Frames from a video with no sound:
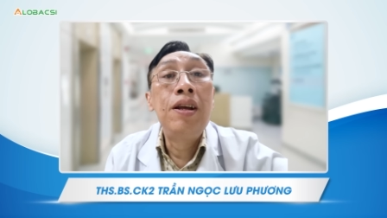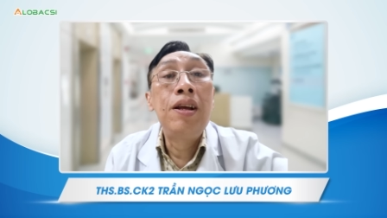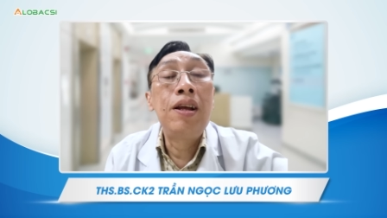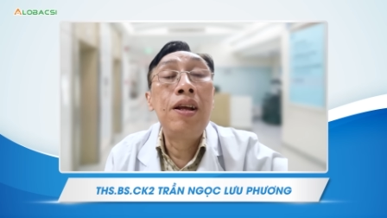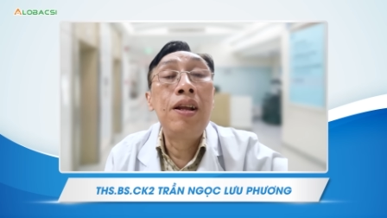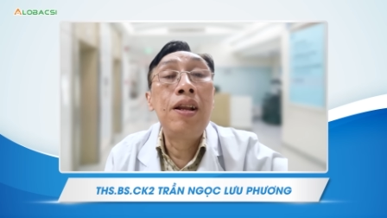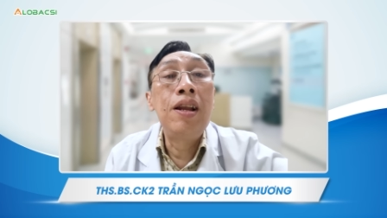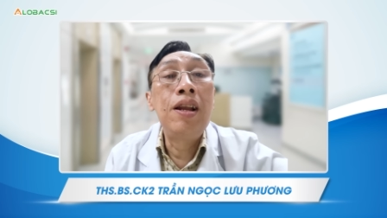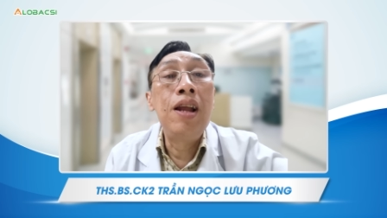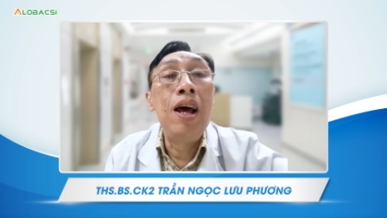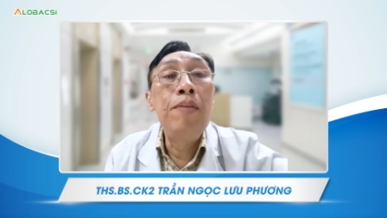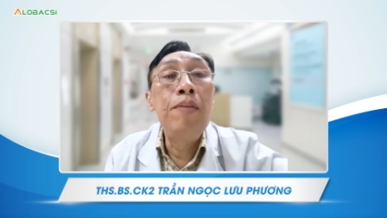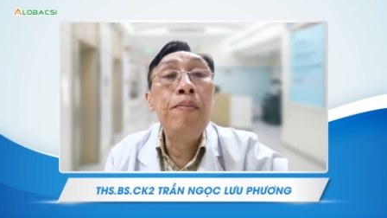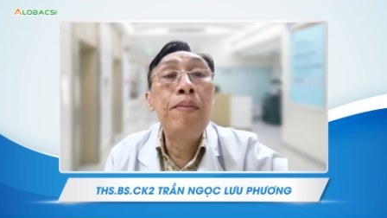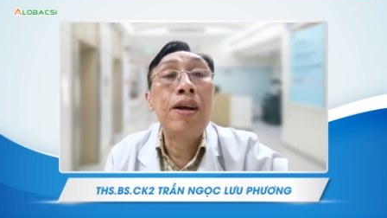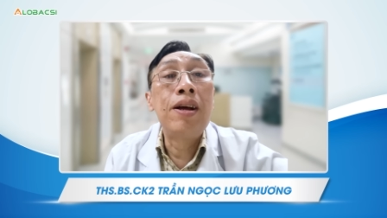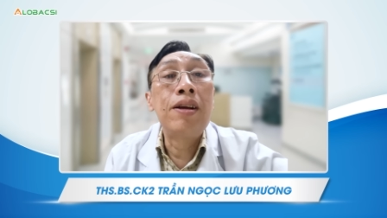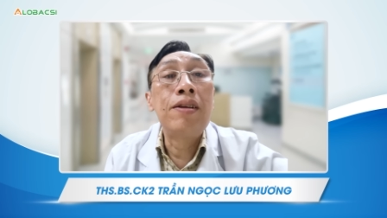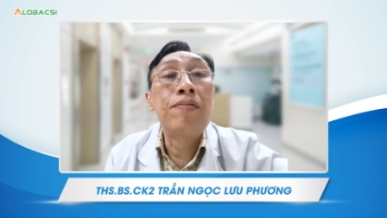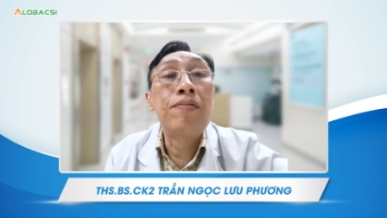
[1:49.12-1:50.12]
Ờ, để
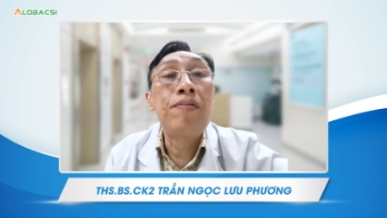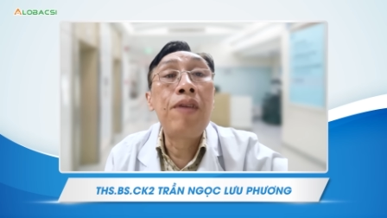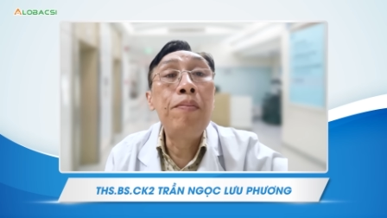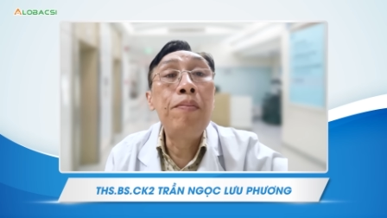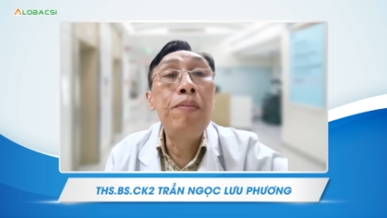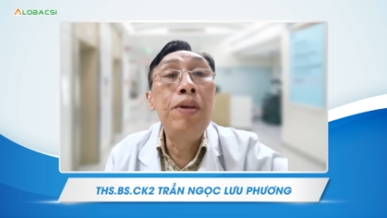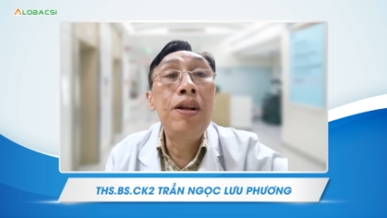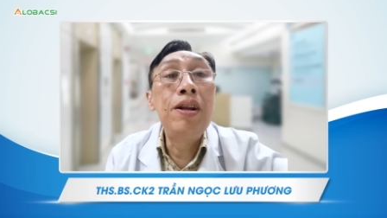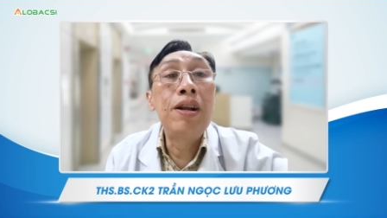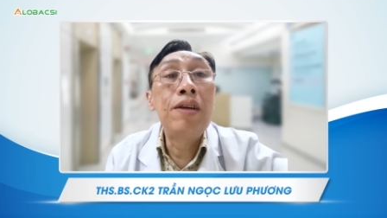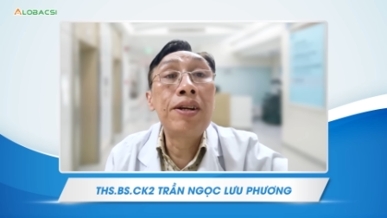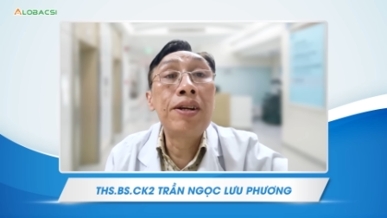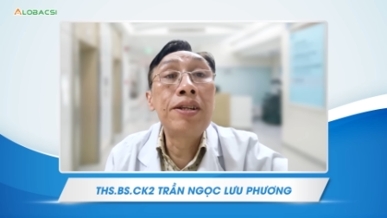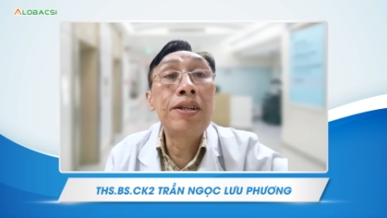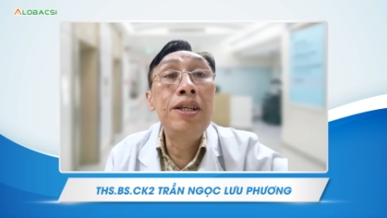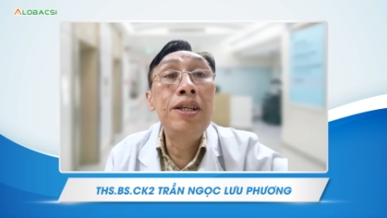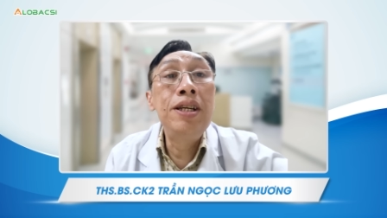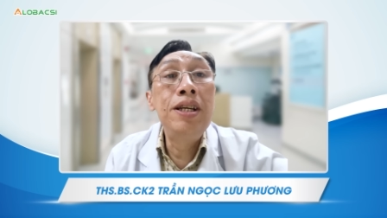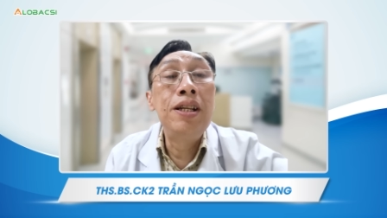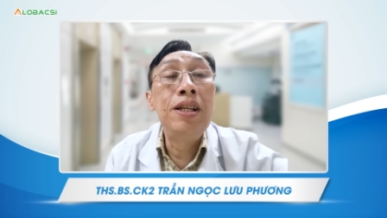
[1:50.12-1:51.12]
mà phát minh ra
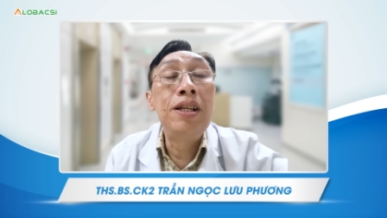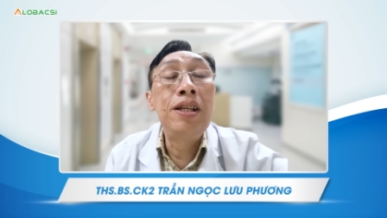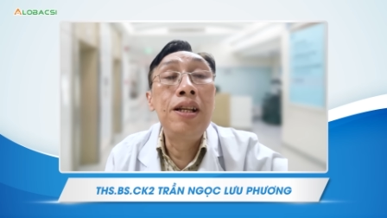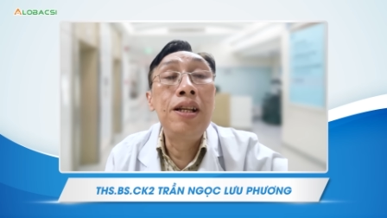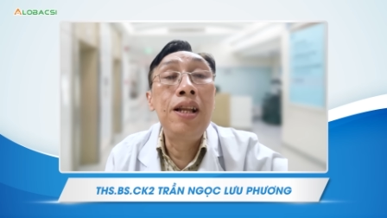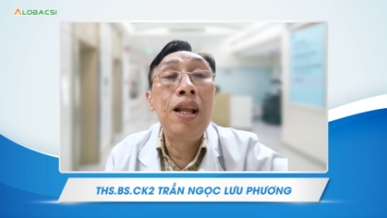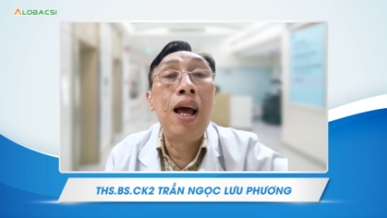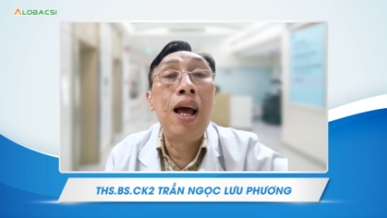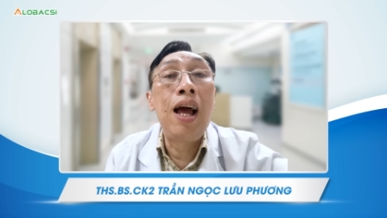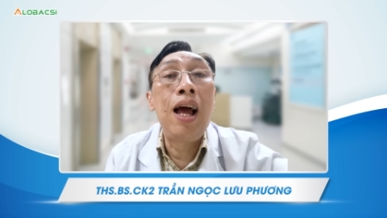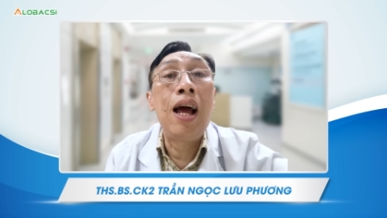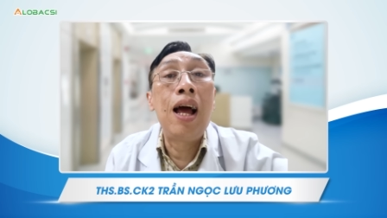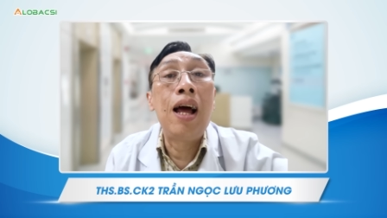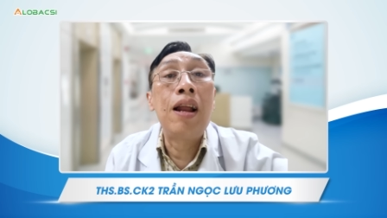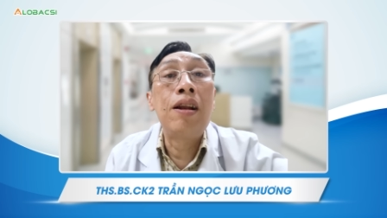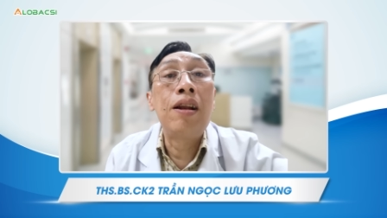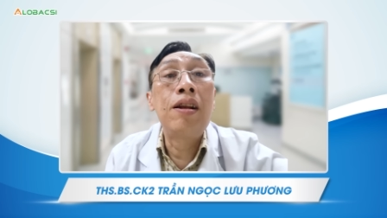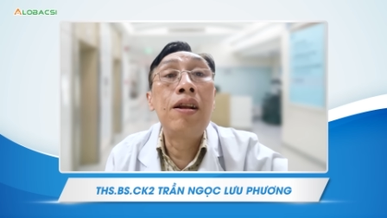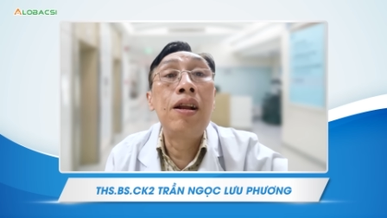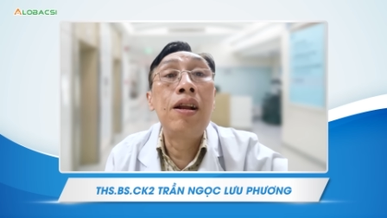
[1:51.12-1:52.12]
vaccine
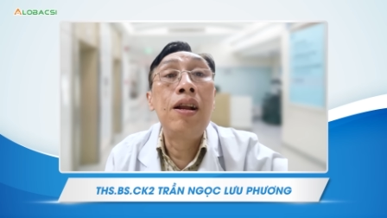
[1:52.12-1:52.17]
là